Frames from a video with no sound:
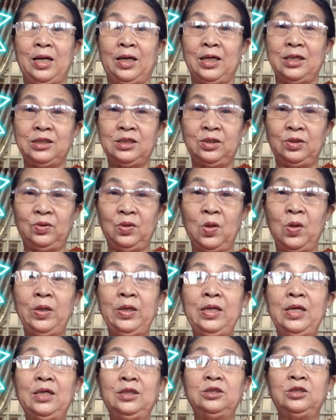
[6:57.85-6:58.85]
cái sự
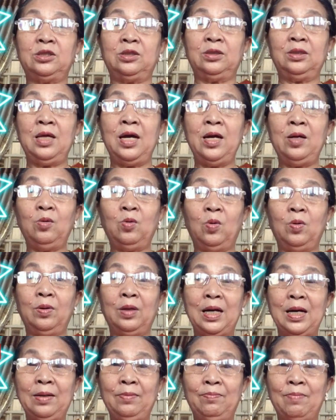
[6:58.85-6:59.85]
đối nhân sự thế của
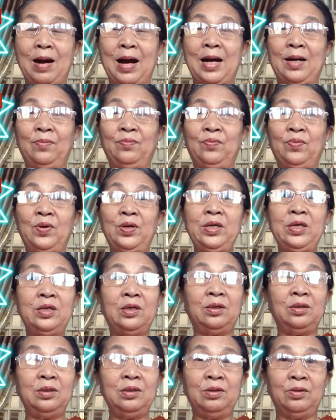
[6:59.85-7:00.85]
các bạn với
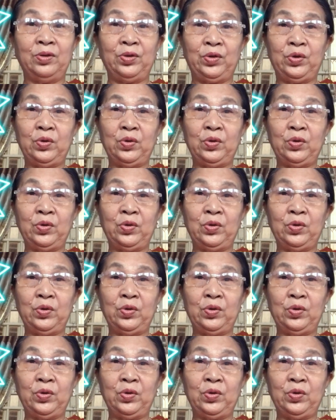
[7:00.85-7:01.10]
những người